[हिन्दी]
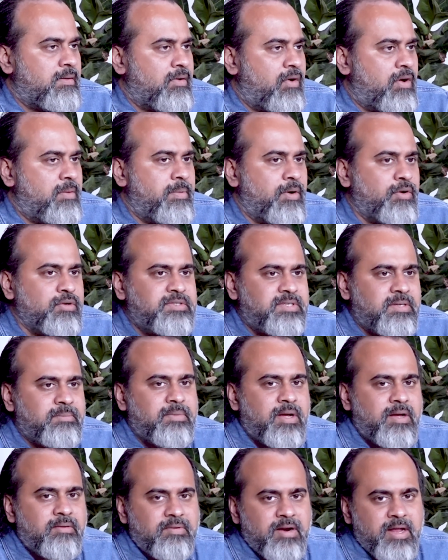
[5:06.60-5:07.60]
और बहुत
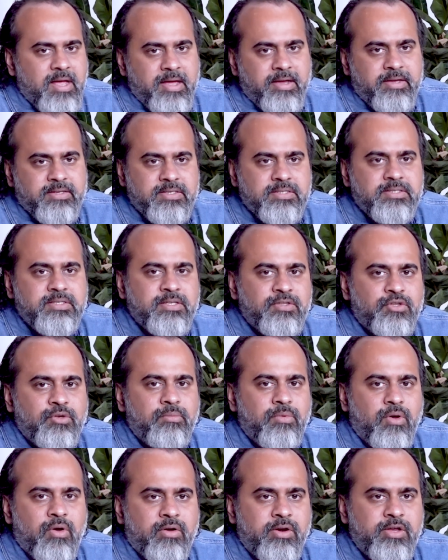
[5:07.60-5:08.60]
संभावना है कि जिस दिन तुम
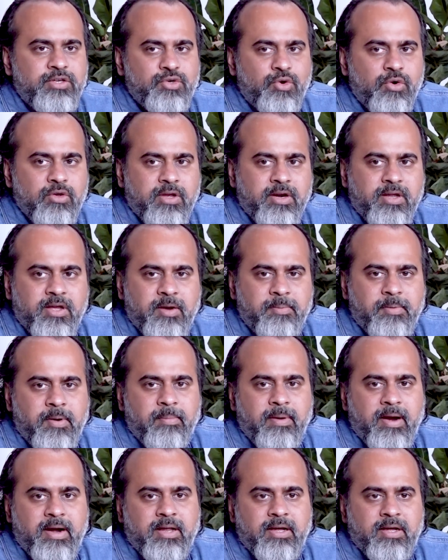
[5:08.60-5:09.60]
नौकरी छोड़कर घर पर
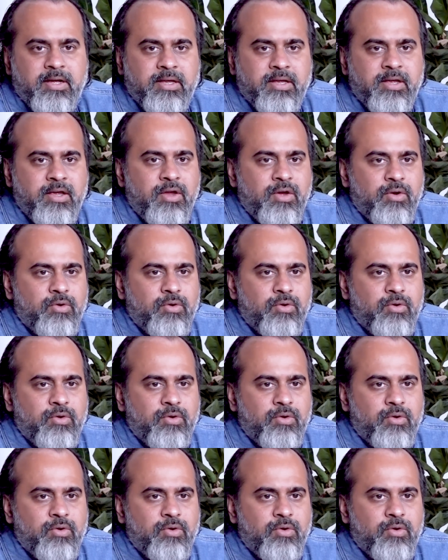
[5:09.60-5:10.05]
बैठ गए